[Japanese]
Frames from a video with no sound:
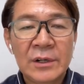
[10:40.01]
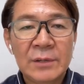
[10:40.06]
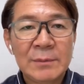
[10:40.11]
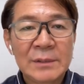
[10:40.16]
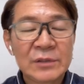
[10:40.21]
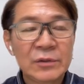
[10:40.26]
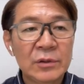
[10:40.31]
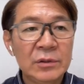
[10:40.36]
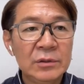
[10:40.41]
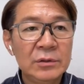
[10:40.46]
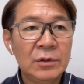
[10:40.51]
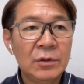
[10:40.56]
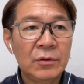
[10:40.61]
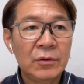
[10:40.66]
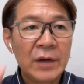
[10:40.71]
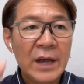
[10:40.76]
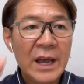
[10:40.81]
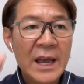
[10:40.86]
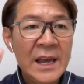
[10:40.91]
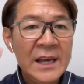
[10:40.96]
まあ、そういう
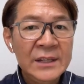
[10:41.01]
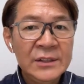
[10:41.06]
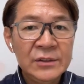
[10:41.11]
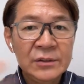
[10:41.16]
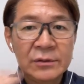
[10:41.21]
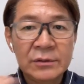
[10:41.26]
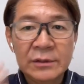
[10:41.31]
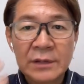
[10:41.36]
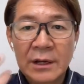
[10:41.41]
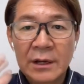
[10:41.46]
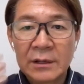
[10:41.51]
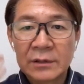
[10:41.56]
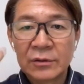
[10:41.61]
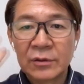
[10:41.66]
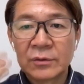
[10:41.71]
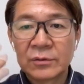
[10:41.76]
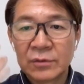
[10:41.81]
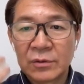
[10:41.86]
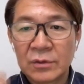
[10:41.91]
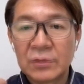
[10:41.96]
のを映像で
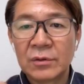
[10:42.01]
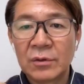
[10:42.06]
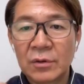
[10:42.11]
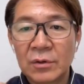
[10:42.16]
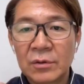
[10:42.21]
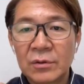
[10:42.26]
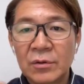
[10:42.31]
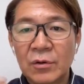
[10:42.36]
どんどん